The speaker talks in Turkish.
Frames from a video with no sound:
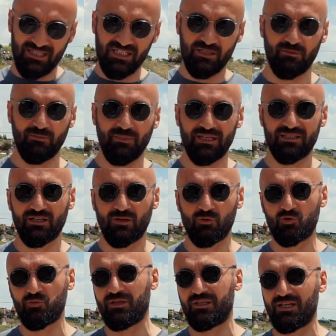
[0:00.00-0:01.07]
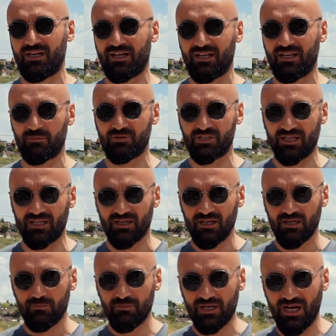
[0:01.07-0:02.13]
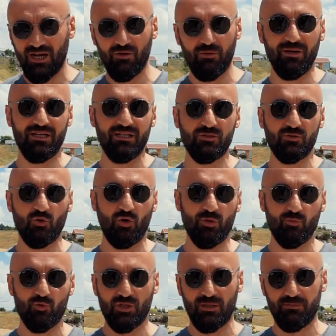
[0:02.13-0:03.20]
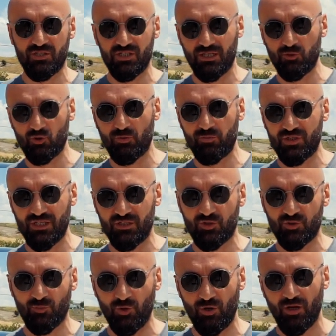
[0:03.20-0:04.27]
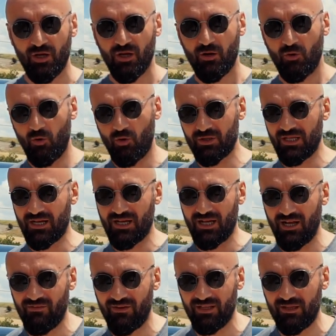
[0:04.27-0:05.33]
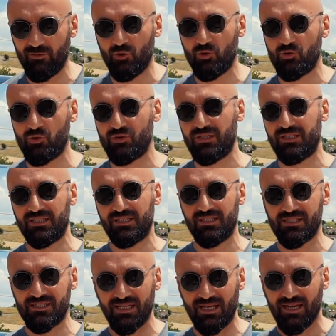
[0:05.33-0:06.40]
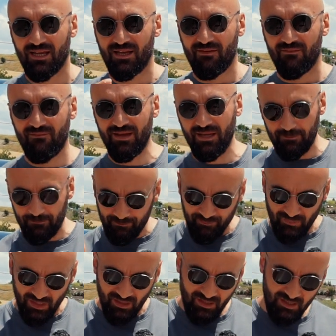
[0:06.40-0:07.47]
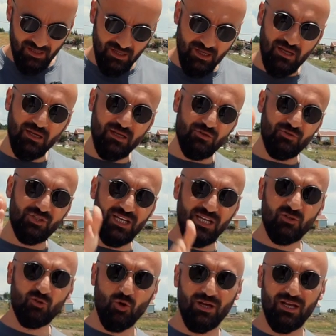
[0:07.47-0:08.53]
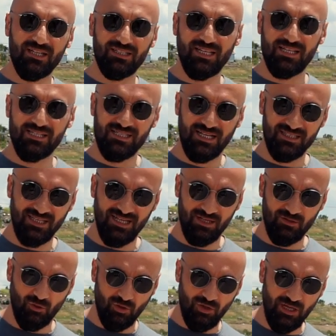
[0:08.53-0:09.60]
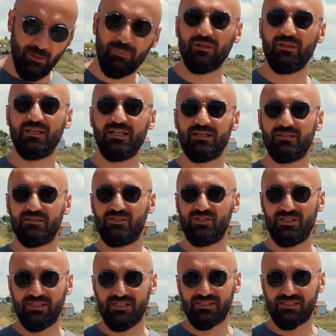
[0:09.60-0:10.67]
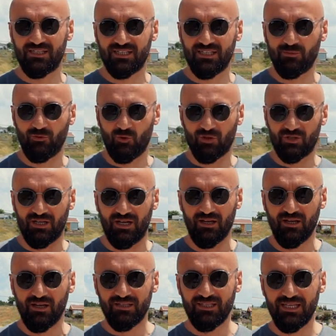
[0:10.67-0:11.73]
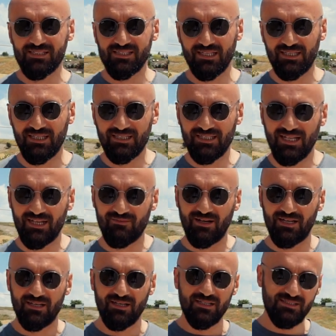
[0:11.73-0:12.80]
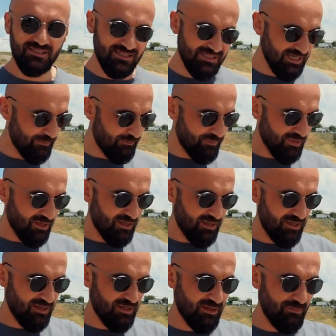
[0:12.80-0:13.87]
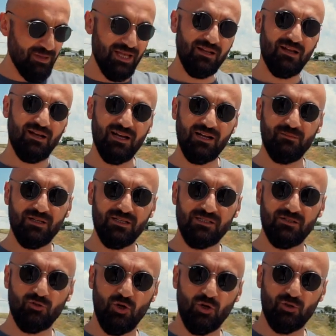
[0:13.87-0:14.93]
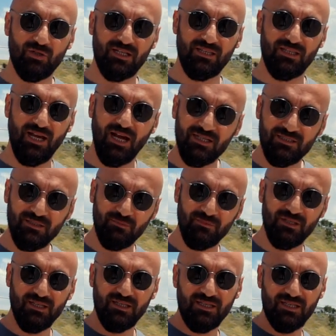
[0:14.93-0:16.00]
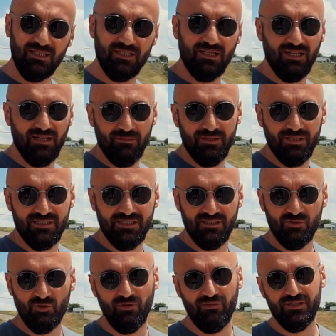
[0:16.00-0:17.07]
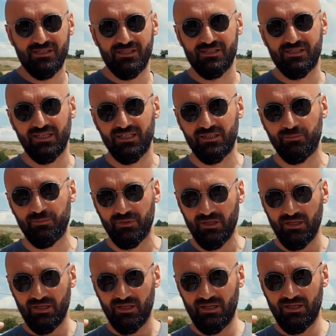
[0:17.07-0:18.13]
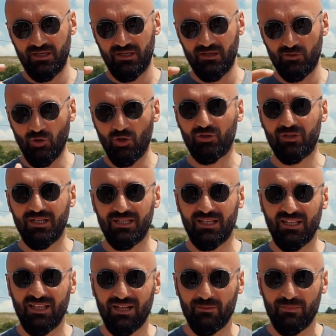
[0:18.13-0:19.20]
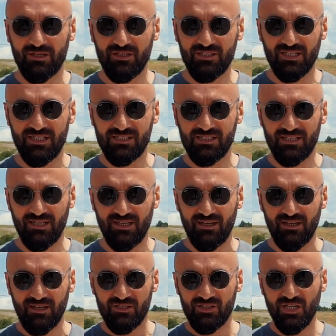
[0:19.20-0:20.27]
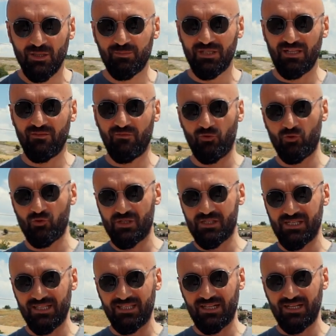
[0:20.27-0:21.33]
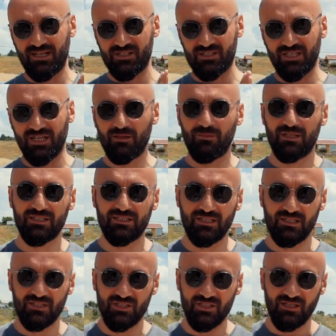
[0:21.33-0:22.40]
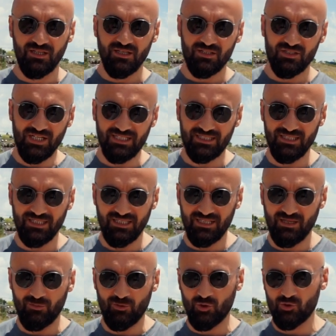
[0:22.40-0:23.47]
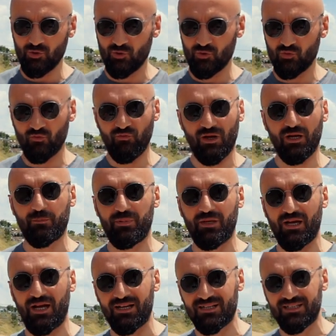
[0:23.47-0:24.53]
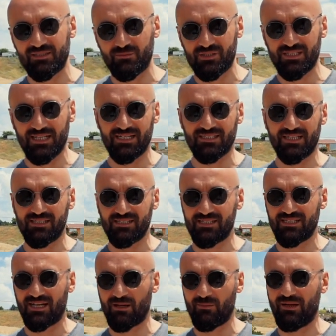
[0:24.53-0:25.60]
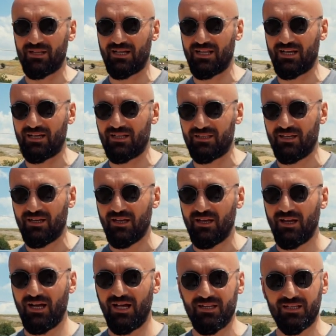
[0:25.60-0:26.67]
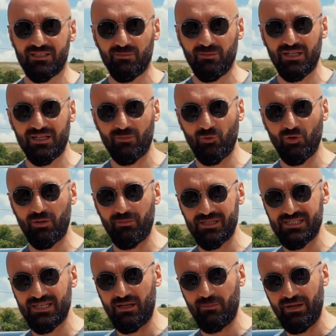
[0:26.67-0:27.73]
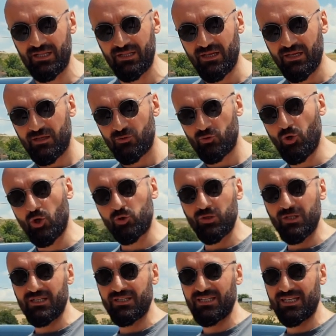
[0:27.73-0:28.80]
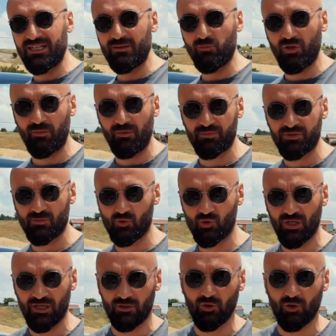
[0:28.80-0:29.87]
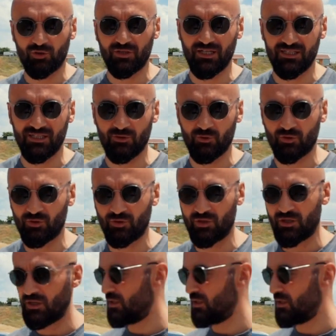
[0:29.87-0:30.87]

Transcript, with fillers: 2 metre 3 metre karelik bir şey. Bir kahve makinesi koymuşlar. Bir çalışıyor bir çalışmıyor. Oradan kahve alabiliyorsunuz gittiğinizde ve e, şey çok enteresandı. Yani o Apple'ların Genius'ları gibi orada Tesla Geek'ler var. Size e, ben arabanızın dörtlerini yaktım gidin alabilirsiniz diyor ve siz de gidip ee, dörtleri yanan arabanın içerisine cep telefonunuza zaten aracı tanımadıkları için çat diye girebiliyorsunuz. Ufak bir anlatım isterseniz size arabayla alakalı anlatımlar yapıyor. Mesela ben dörtlerin yerini bulamamıştım. Sürekli dörtler yanıyordu.